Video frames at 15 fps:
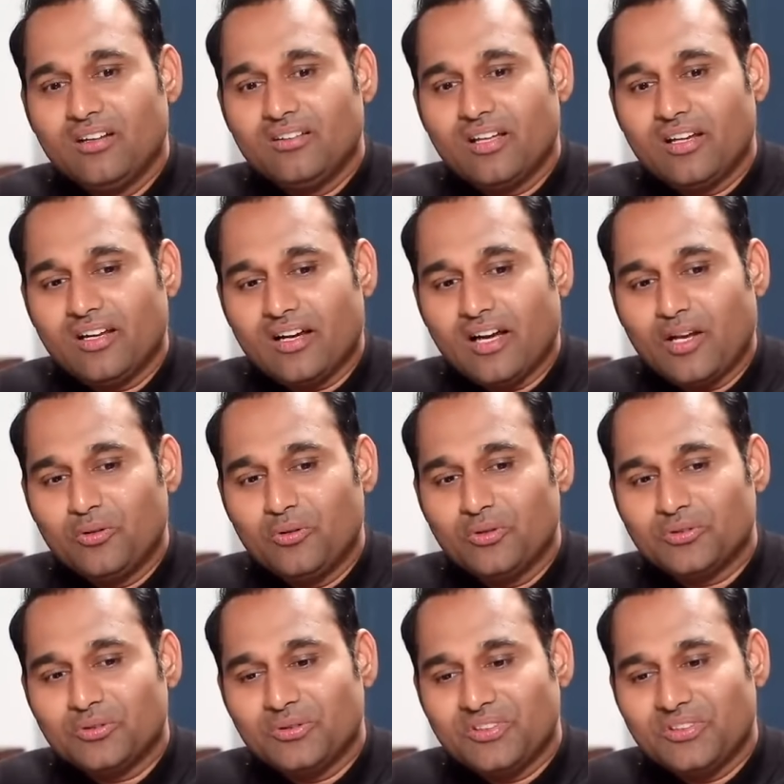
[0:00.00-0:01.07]
దాని కాలు
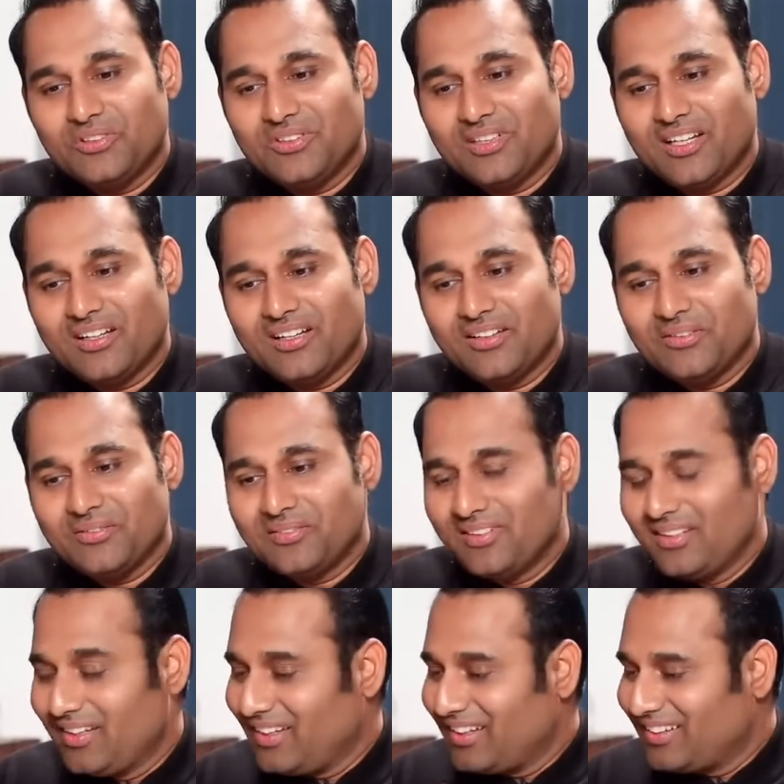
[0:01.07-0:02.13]
పోసుకొని తింటున్నాను
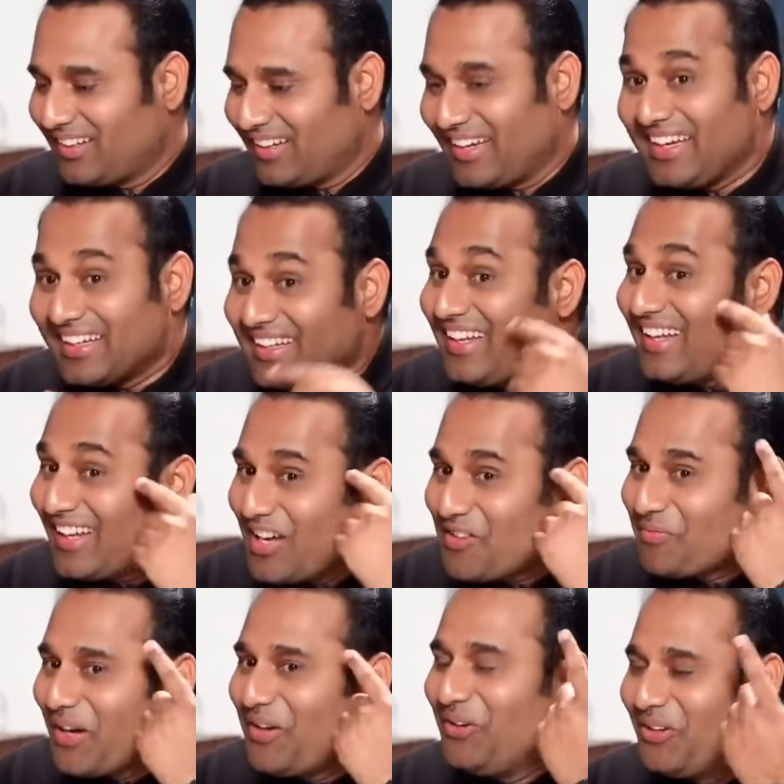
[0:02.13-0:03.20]
నేను ఇట్లా నా
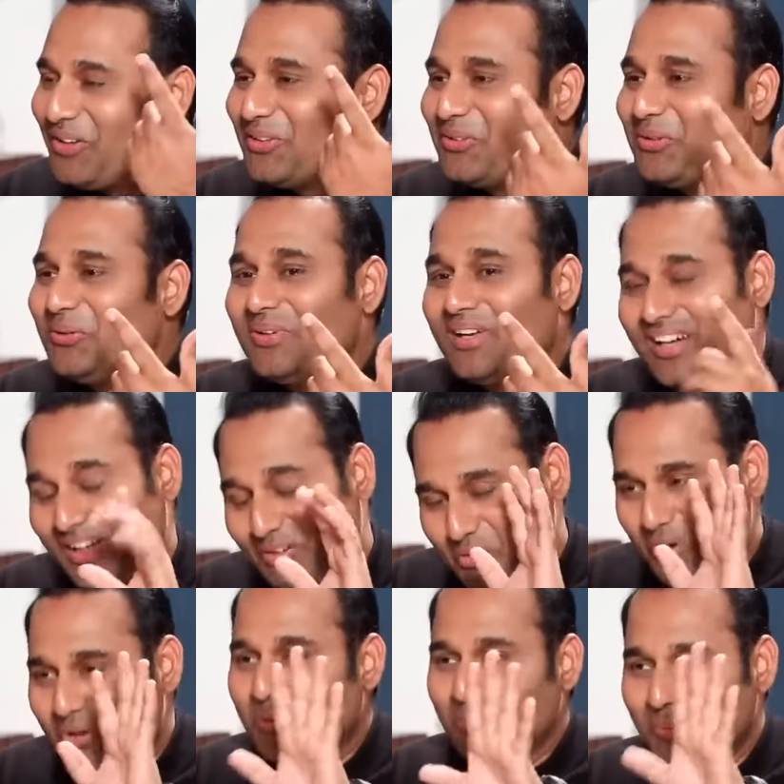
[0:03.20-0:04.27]
లో ఎదురు
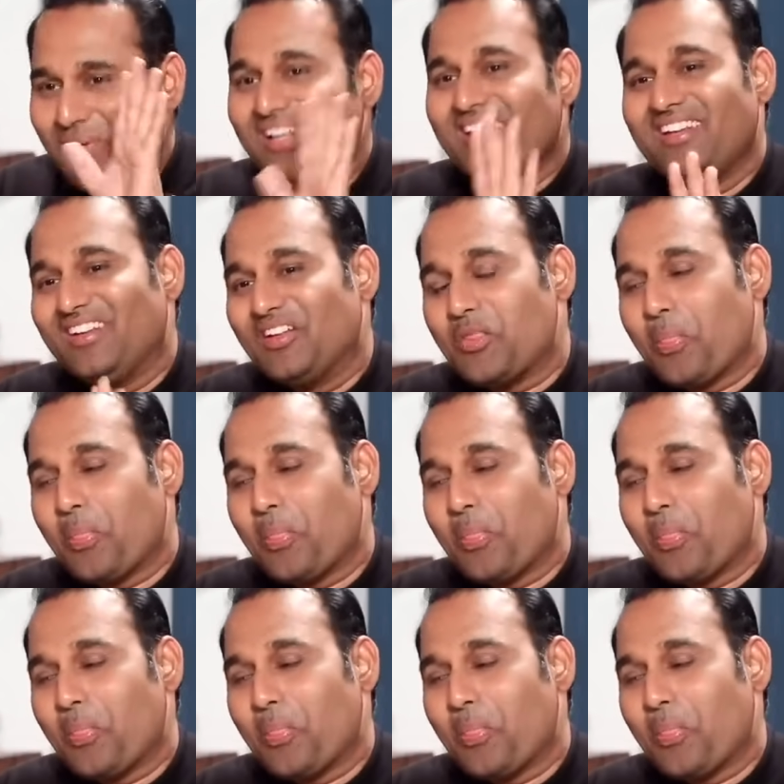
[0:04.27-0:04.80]
ఒకటి ఉండేది